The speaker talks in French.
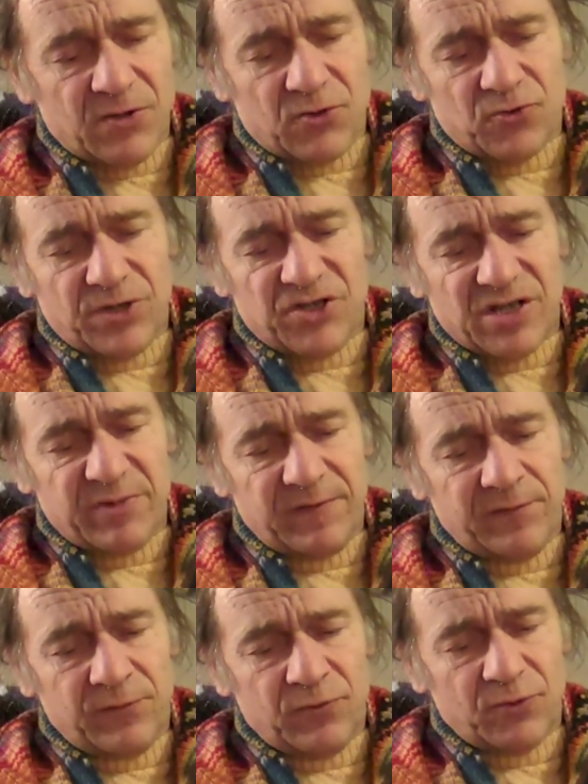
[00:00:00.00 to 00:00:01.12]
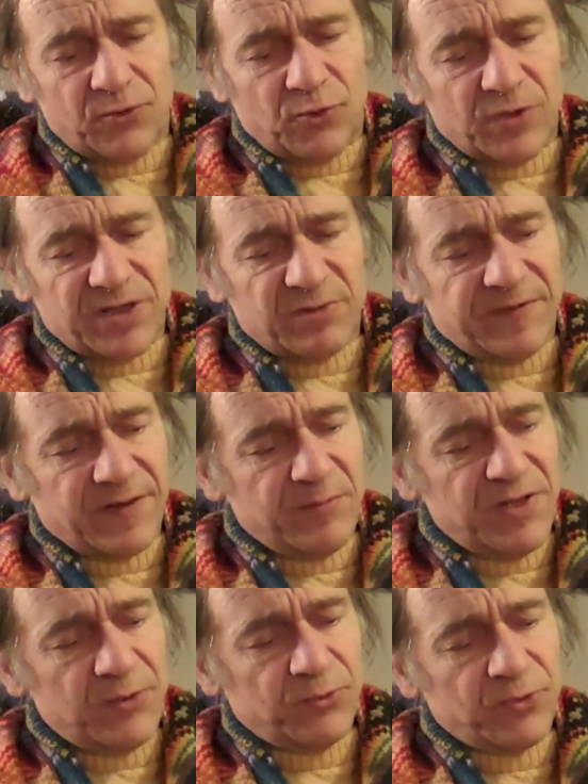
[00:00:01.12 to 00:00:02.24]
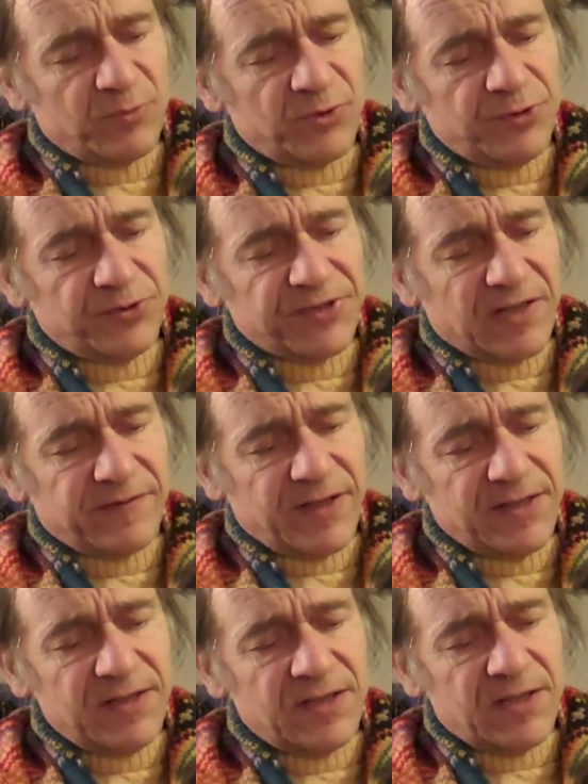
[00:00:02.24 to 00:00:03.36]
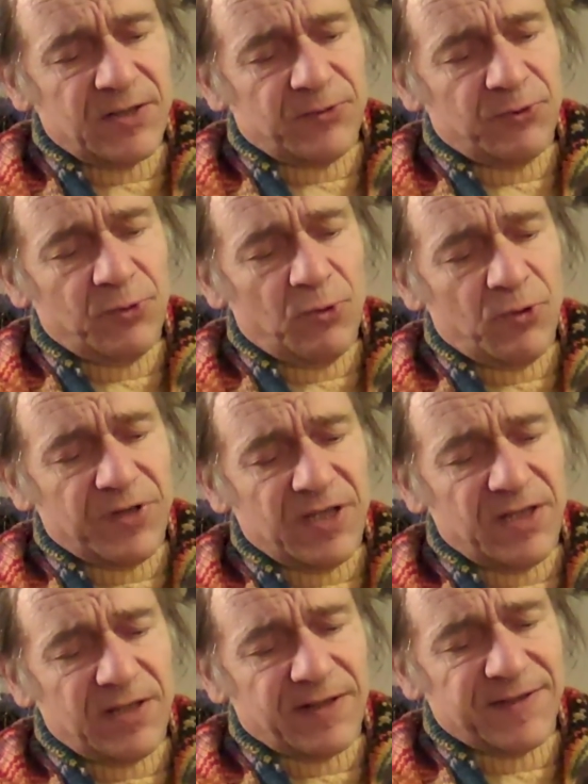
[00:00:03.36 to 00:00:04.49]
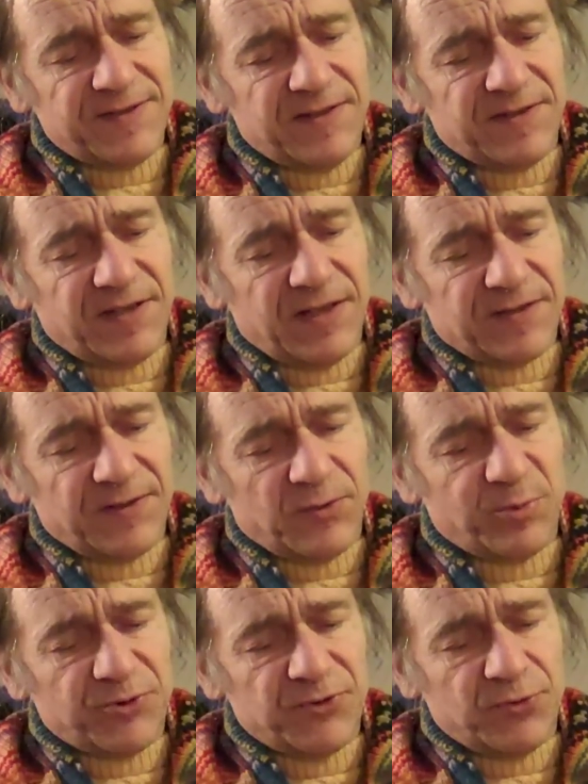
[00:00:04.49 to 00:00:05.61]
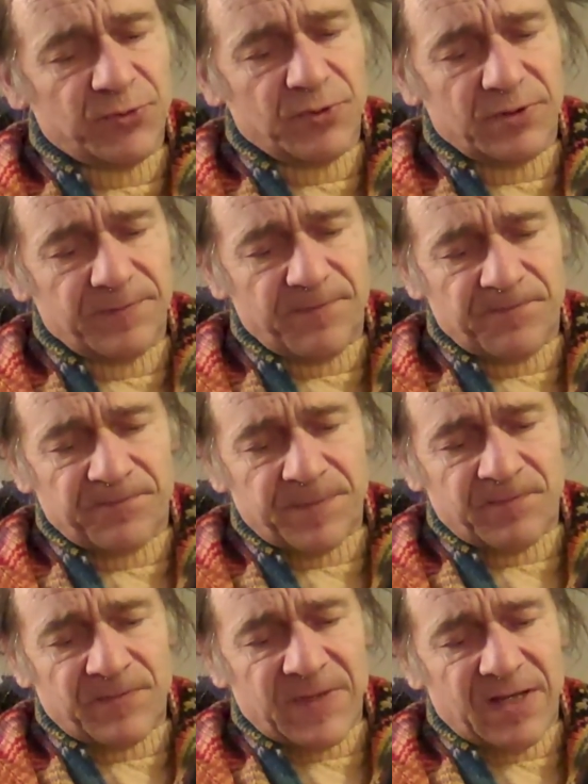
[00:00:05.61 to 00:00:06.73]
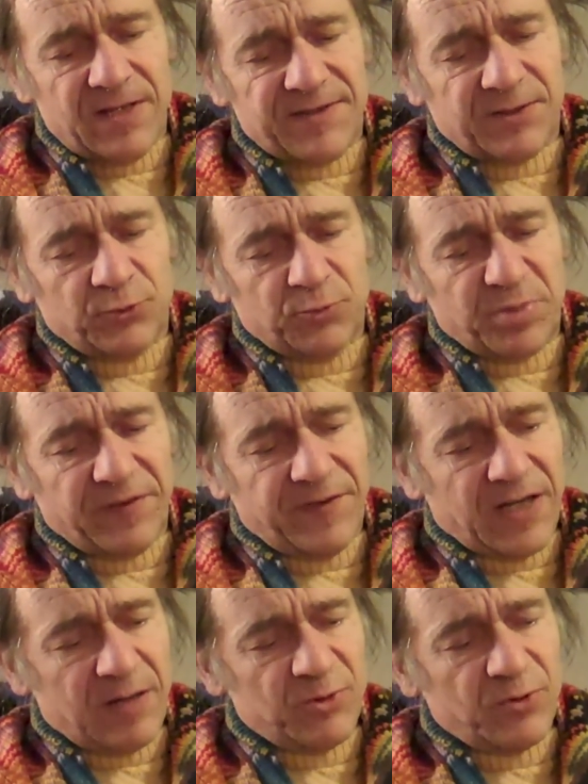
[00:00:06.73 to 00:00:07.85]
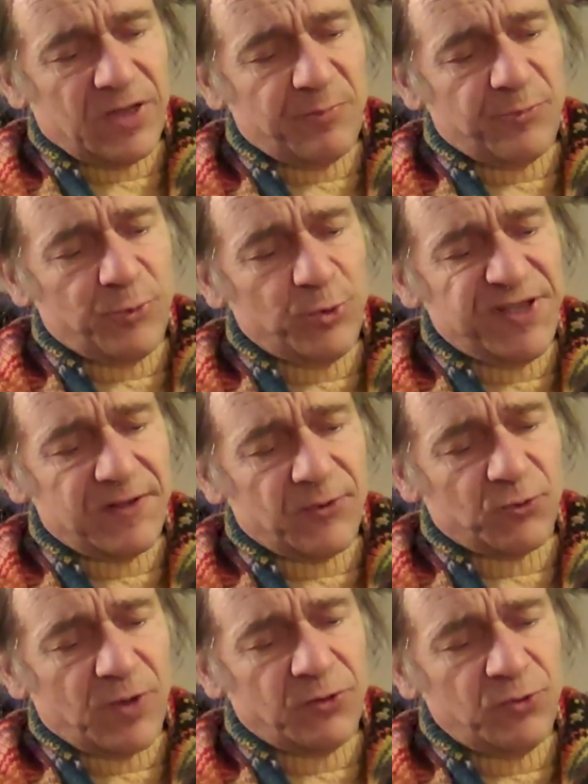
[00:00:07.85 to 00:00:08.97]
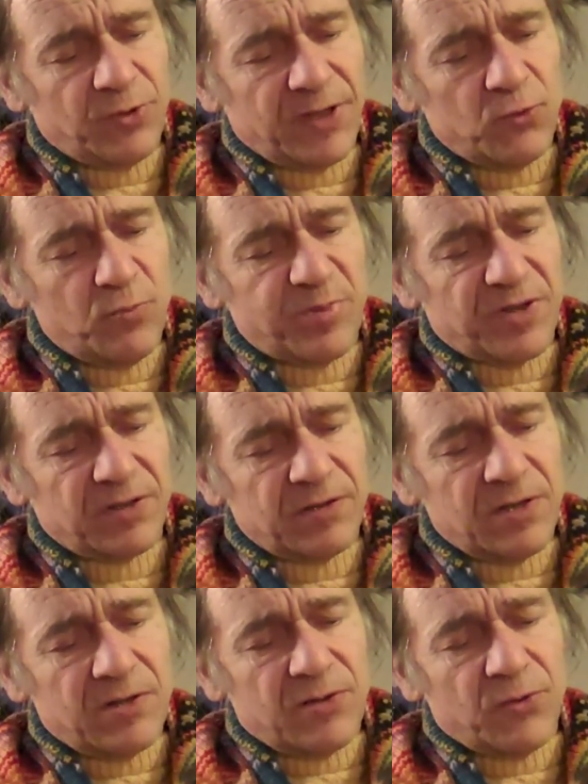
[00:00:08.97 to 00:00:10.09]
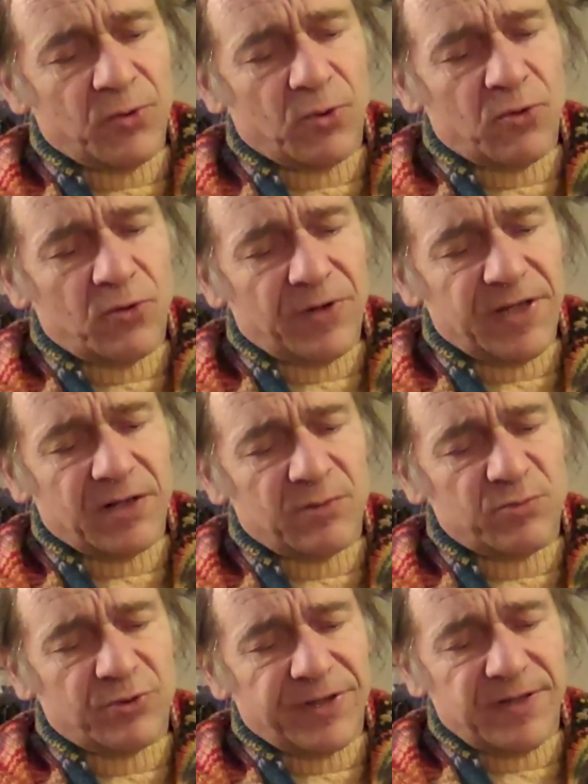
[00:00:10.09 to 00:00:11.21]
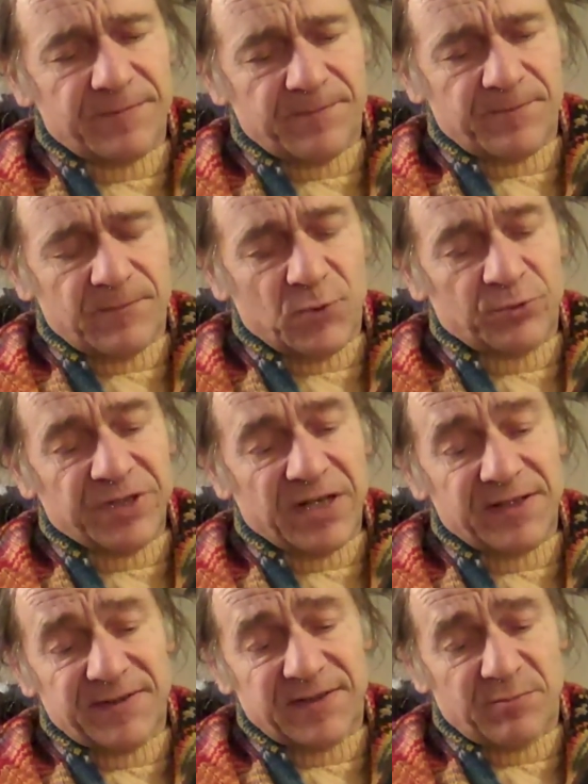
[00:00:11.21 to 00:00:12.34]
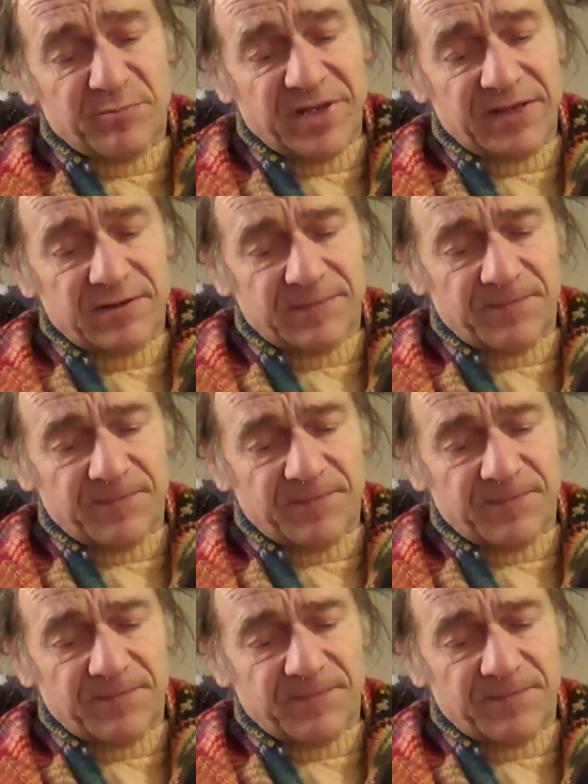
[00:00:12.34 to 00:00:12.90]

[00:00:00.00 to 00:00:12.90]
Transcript: Je n'ai jamais vu, que ce soit dans ma famille ou sur mon lieu de travail, de hockey résister à cette posture. Il est sans doute préférable que l'appui soit dur et coupant que rond et rembourré. On n'a rien sans peine.